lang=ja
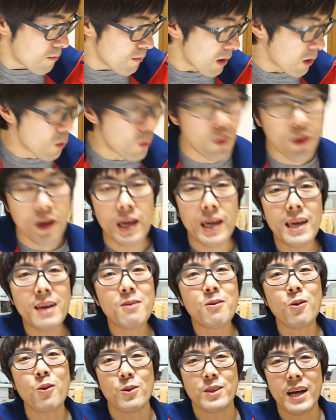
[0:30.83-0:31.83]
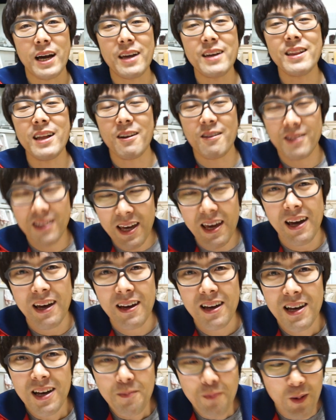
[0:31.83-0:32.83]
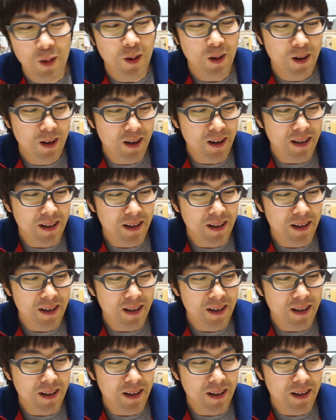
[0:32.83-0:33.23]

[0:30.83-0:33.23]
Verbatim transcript: まあ、これ1個だけなのでも